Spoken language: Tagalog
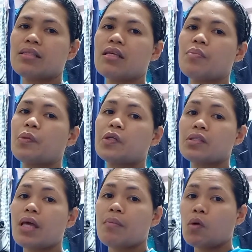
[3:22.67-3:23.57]
Kasi
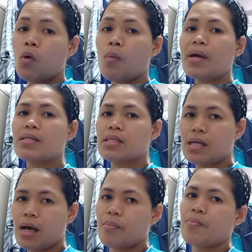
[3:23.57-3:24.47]
first time kong
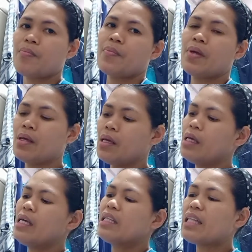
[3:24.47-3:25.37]
ma-scam.
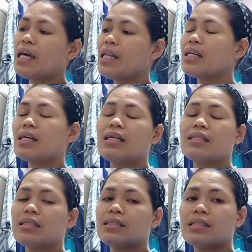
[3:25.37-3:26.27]
Dahil
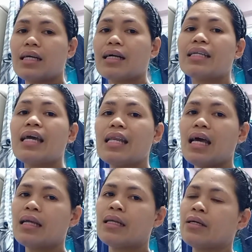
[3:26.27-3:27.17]
nga, sa
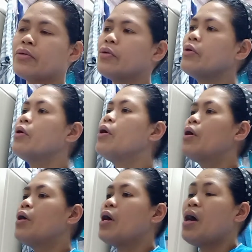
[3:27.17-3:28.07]
kadahilan
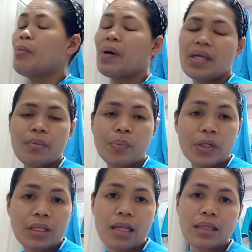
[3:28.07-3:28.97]
may
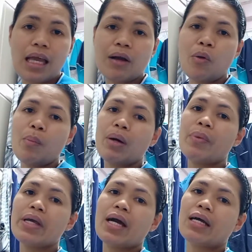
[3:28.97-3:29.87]
importante akong
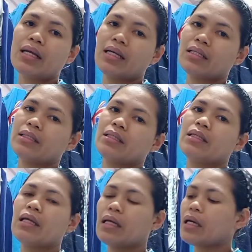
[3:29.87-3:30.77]
babayaran.
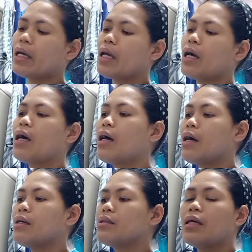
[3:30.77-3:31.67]

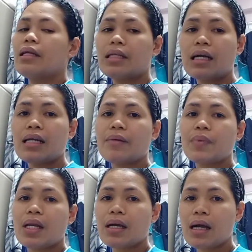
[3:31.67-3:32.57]
Kaya,
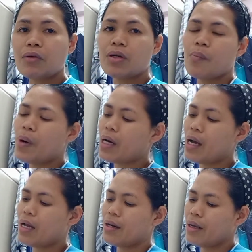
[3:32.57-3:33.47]
naghanap talaga ako ng
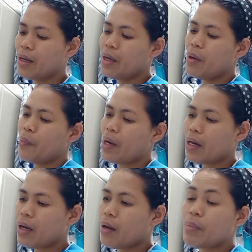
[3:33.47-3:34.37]
paraan
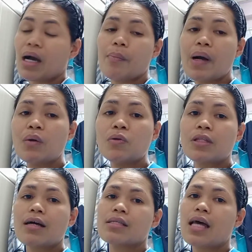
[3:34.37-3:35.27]
para
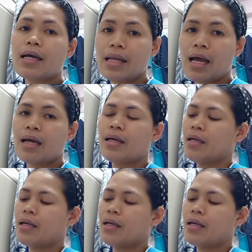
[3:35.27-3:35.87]
makapangutang sana.